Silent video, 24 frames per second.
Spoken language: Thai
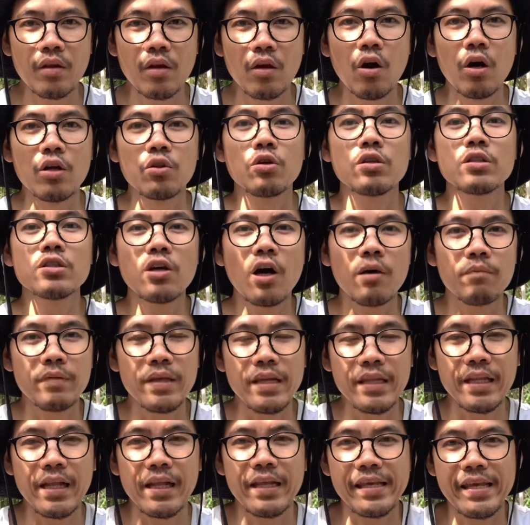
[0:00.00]
ขอทดสอบดิ
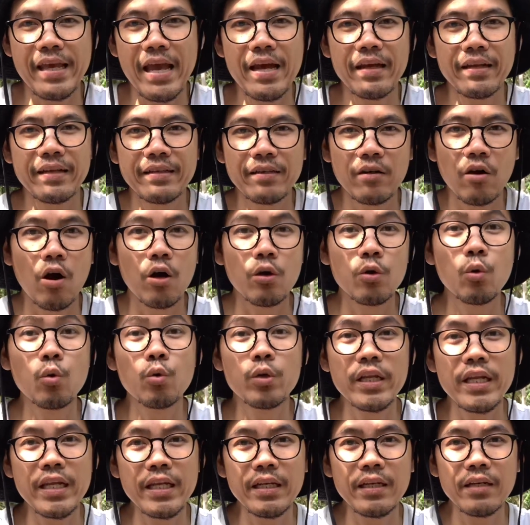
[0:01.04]
นอะไรเงี้ยขอดู
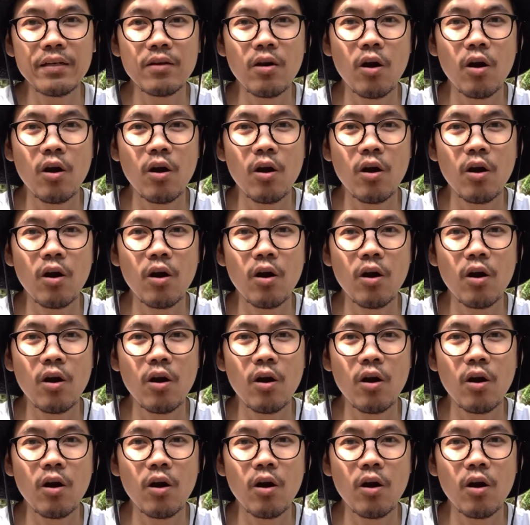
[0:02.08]
ดิน